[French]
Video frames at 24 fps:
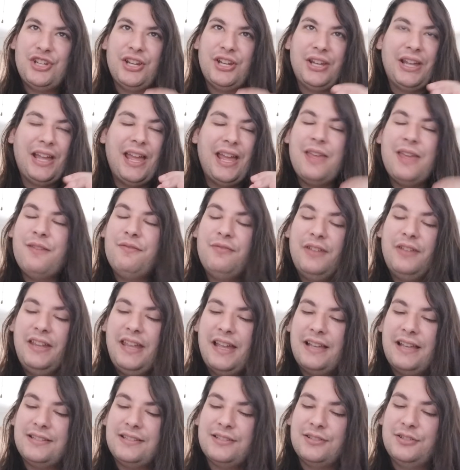j'ai
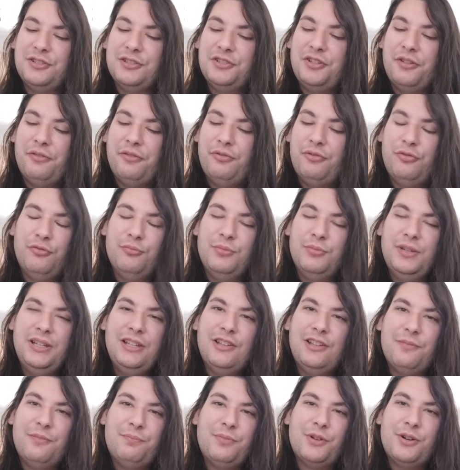rêvé à ça, de
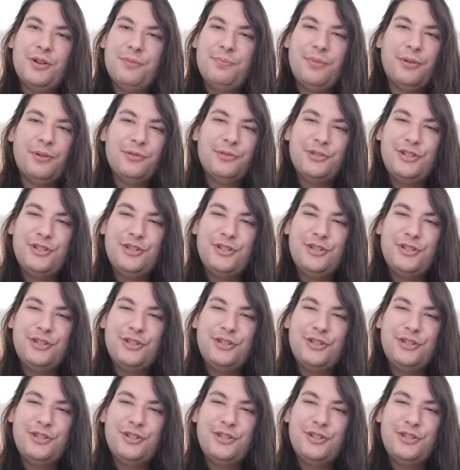fumer le Purple